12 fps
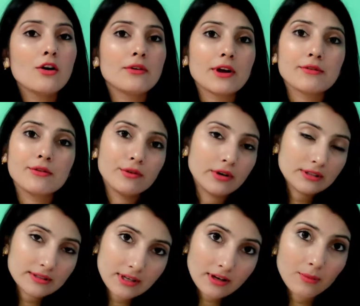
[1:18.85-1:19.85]
फाइव हंड्रेड
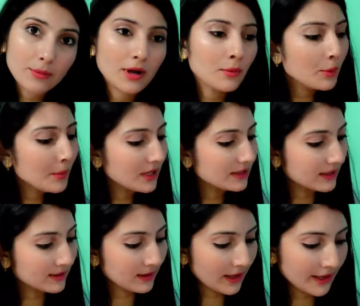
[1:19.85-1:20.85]
से कम का भी मिल
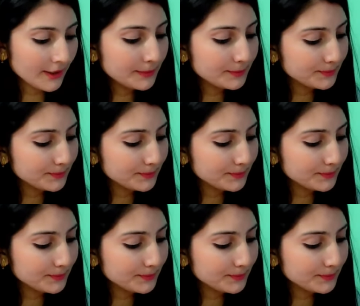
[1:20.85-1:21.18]
सकता है